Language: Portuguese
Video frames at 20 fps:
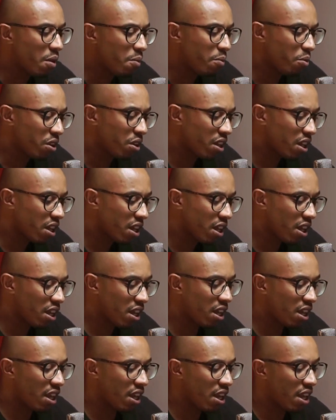
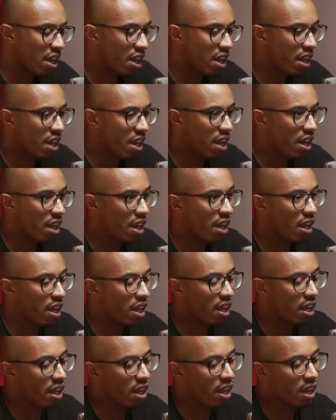Porque
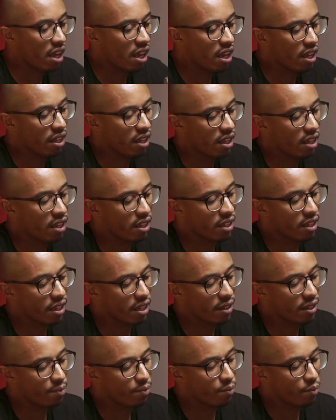é, é,
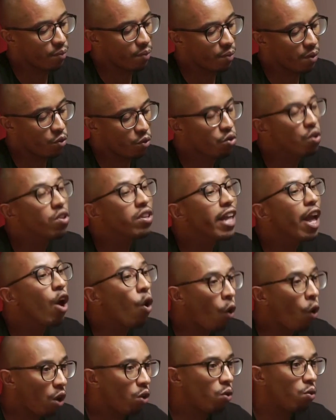eu sou
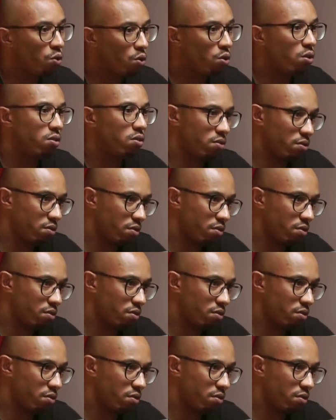teólogo.